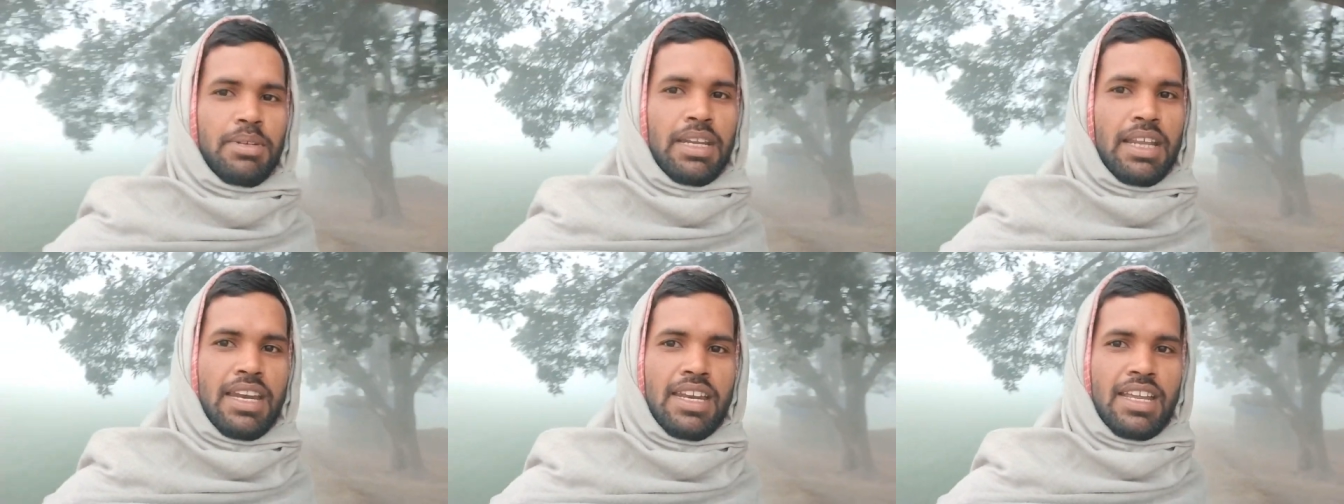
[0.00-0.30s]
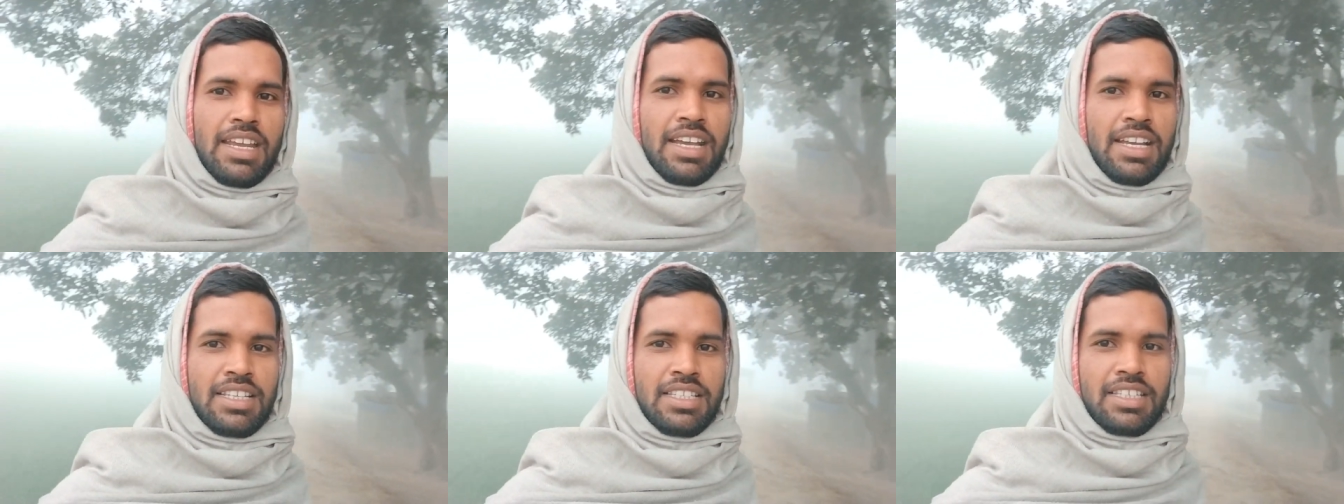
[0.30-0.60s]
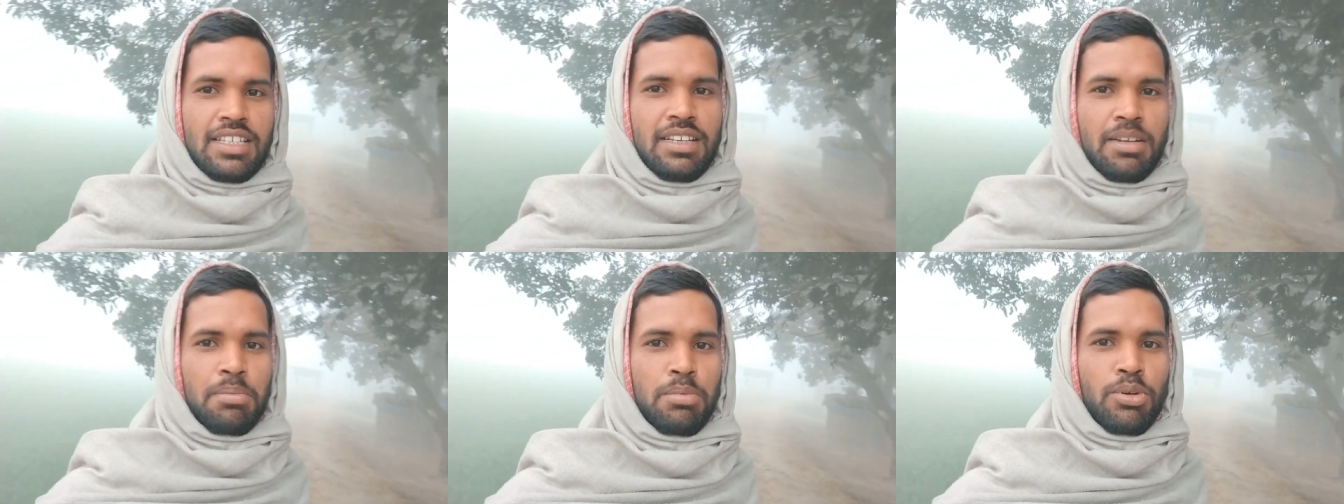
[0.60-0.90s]
फिलहाल यहाँ
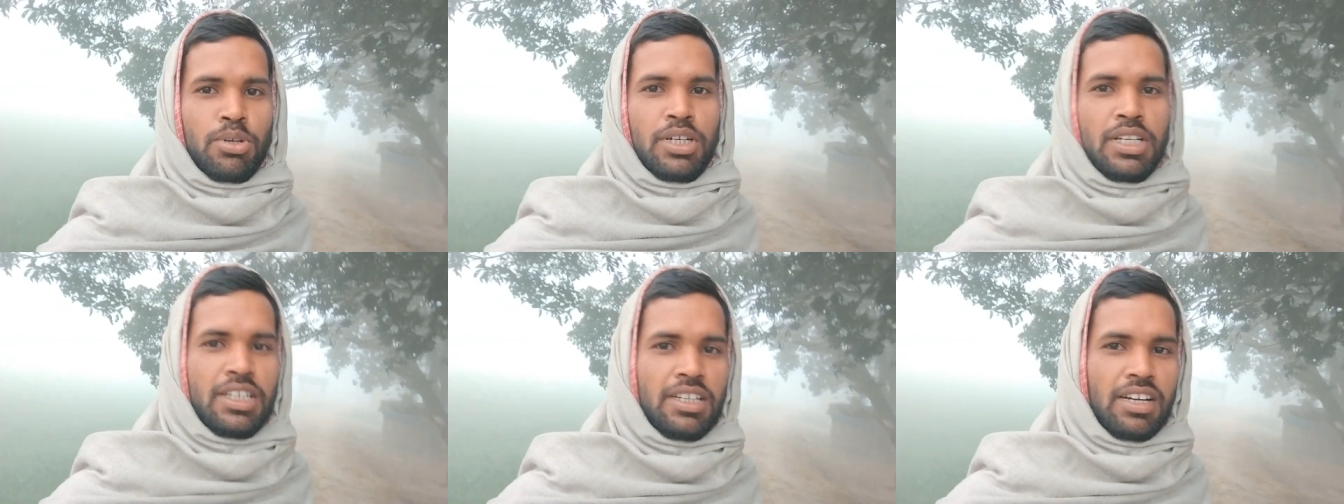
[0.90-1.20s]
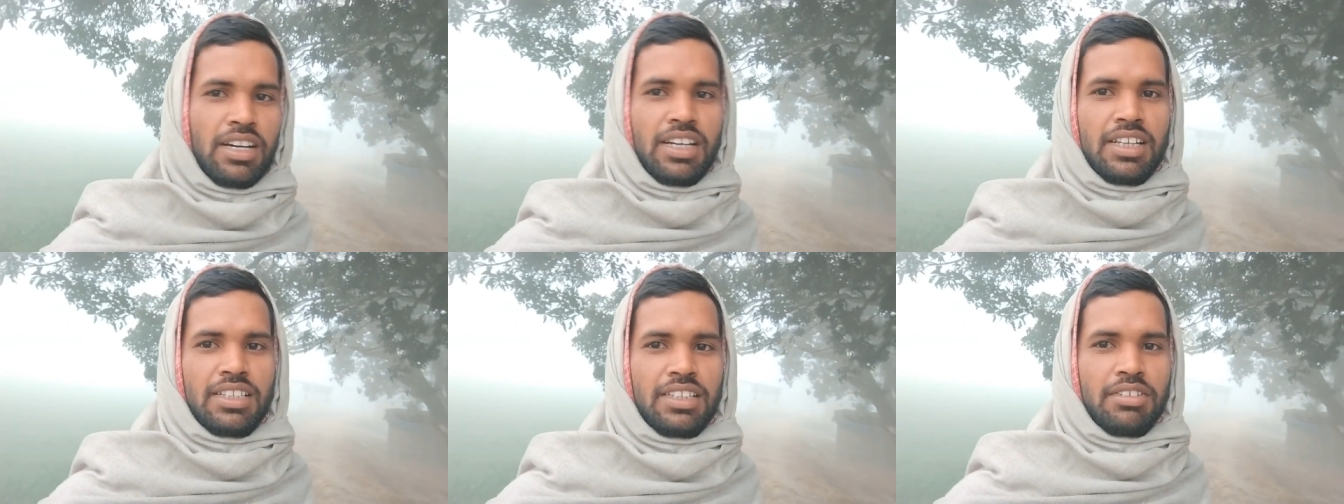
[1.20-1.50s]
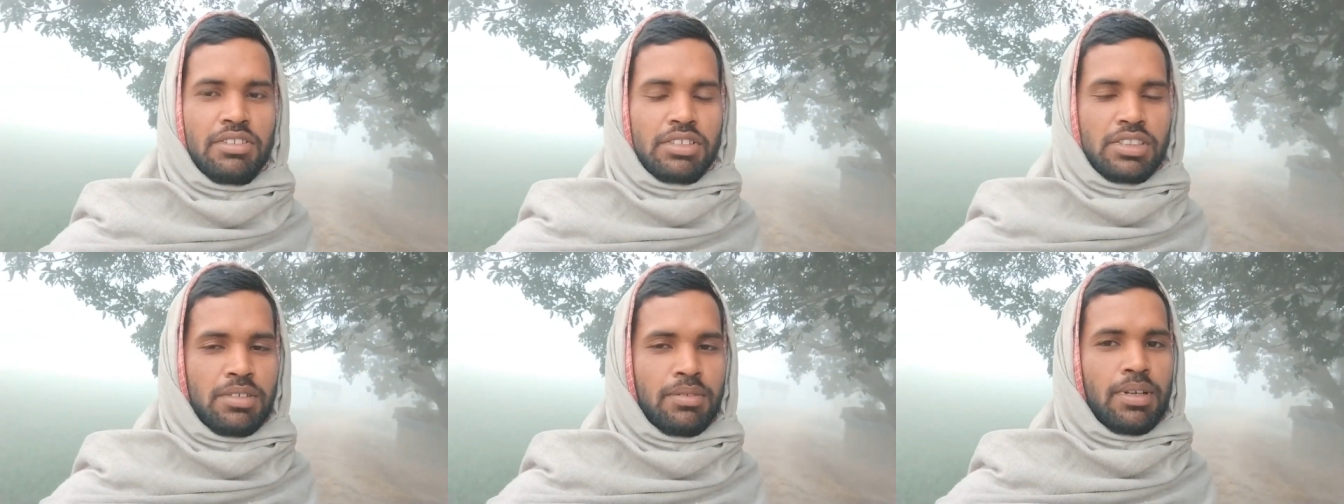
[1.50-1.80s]
से अपलोडिंग कर
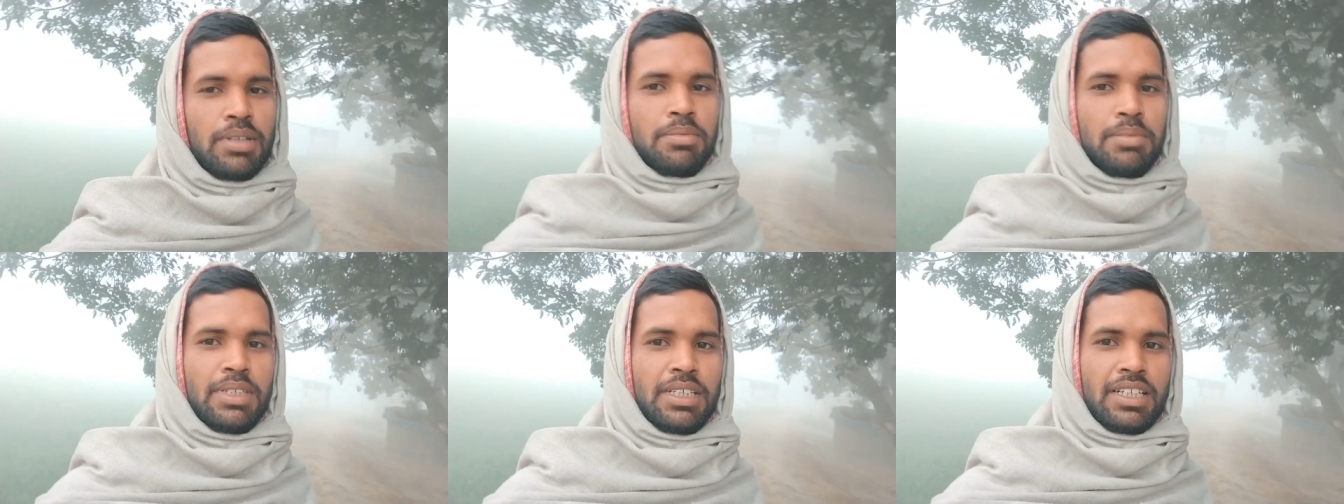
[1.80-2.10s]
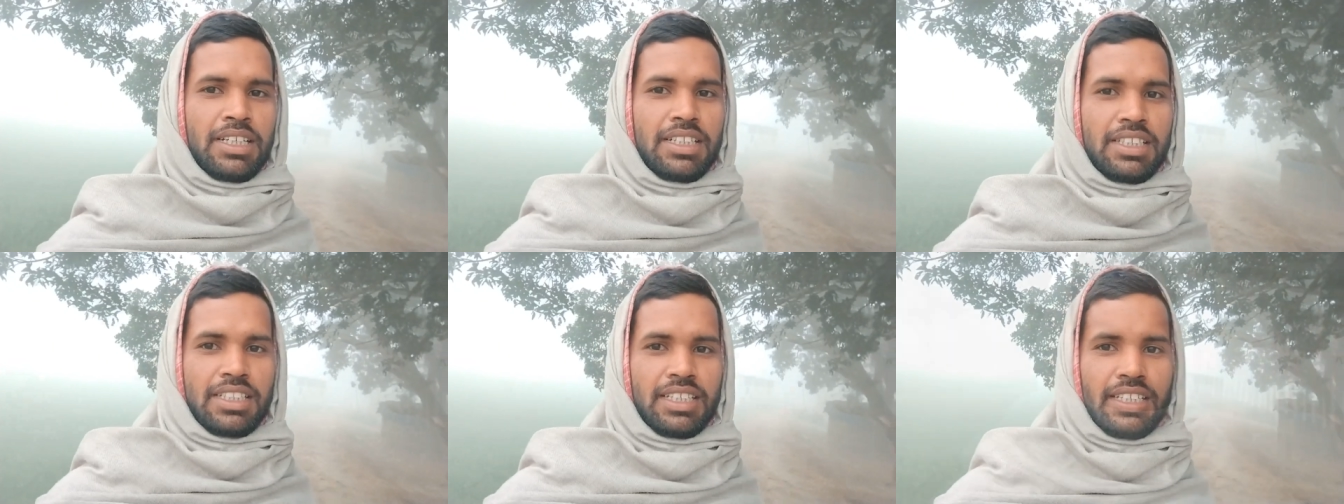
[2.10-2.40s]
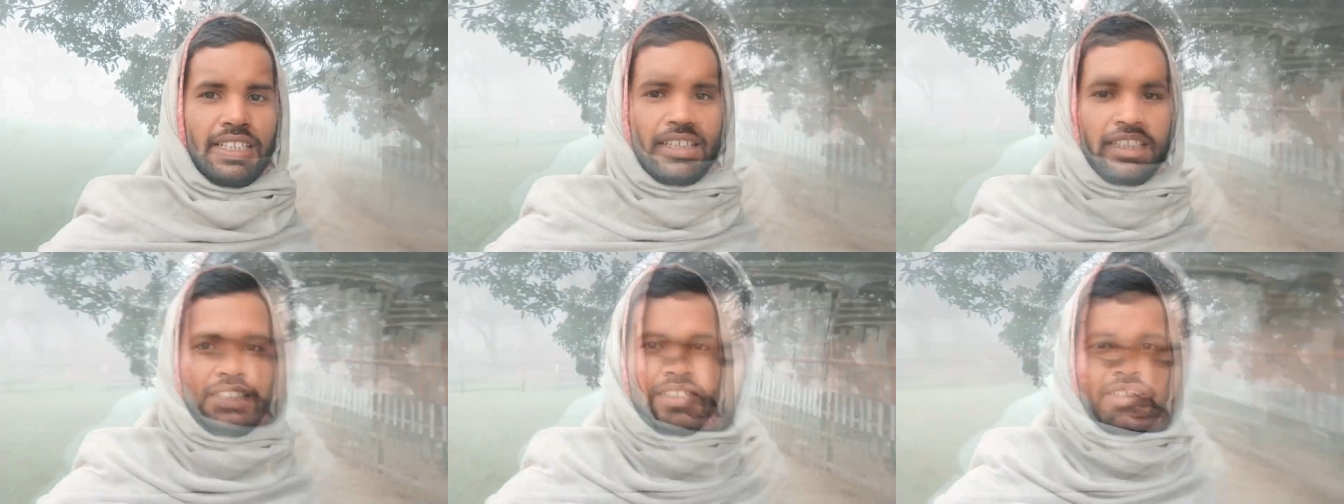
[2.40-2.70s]
लेते हैं उसके बाद में
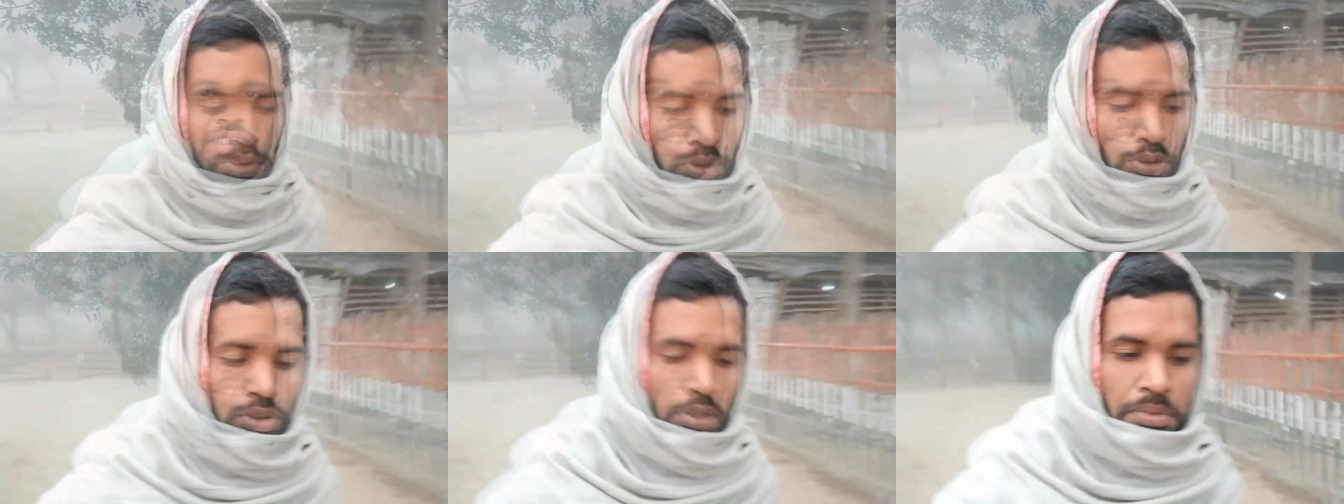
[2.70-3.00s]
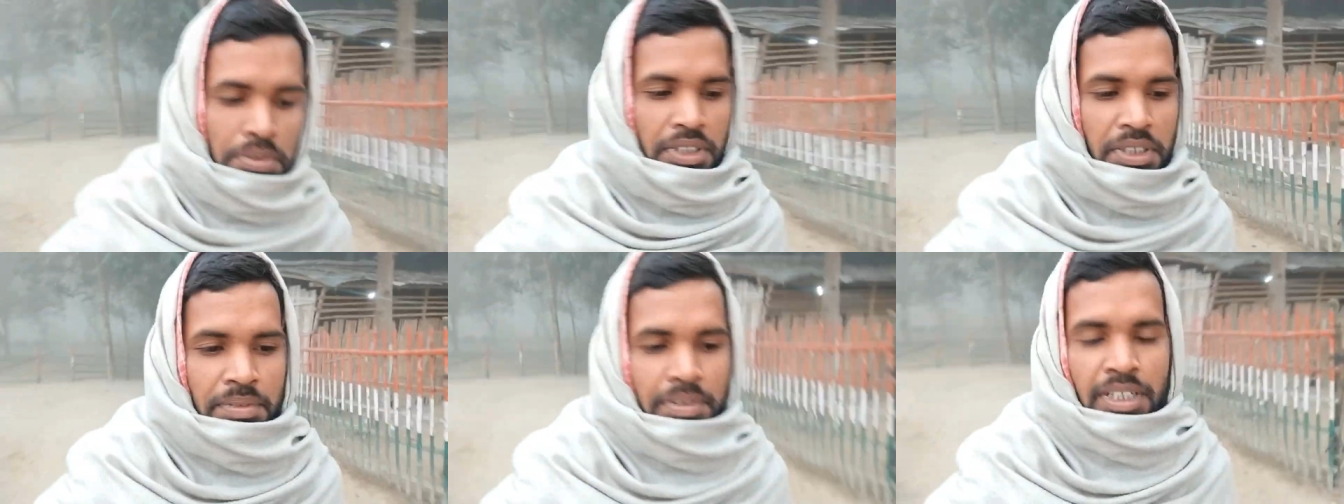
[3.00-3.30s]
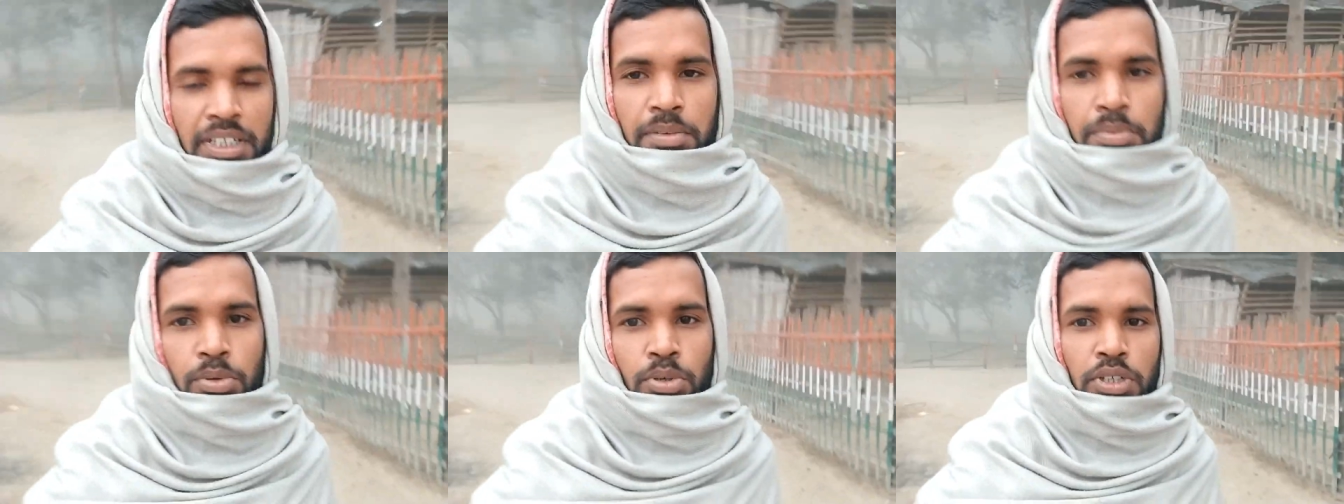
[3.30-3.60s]
निकलते हैं दोस्तों अभी
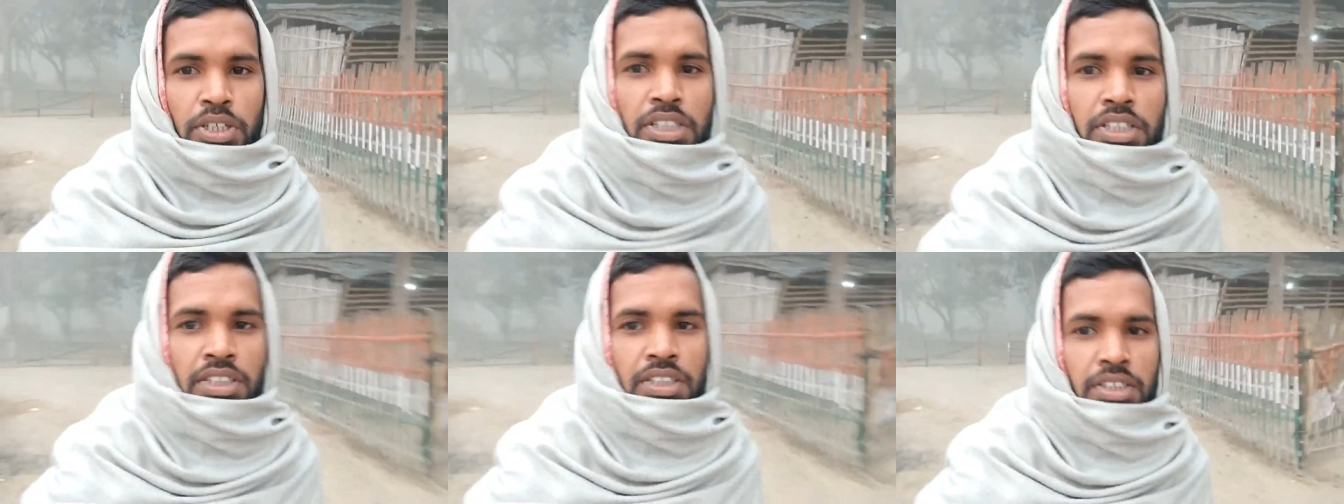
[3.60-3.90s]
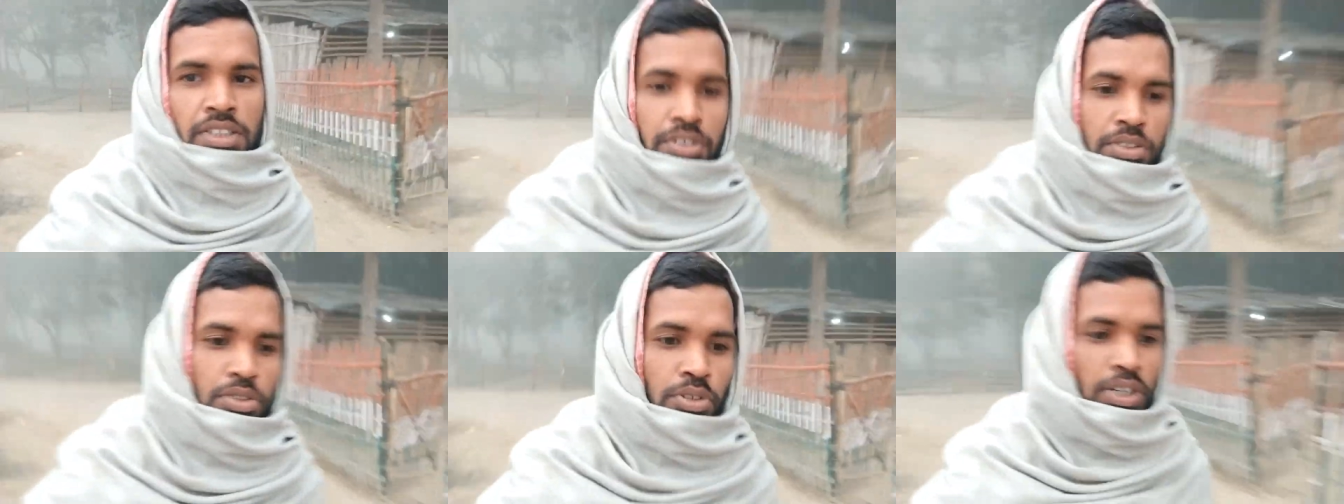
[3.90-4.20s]
मैं अपलोडिंग